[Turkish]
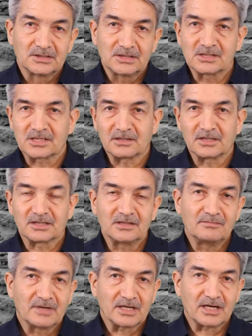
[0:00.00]

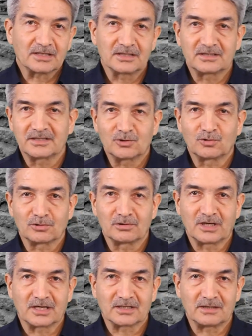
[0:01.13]
İnsanların merak ettiği
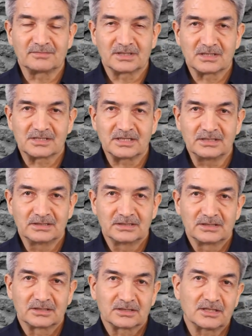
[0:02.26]
konulardan birisi
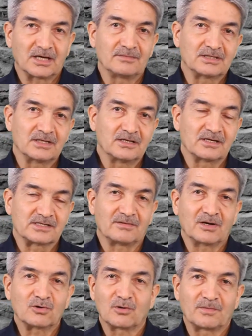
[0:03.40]
kıyametin ne
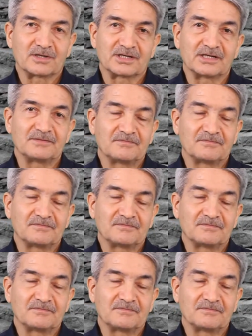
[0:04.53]
zaman kopacağı.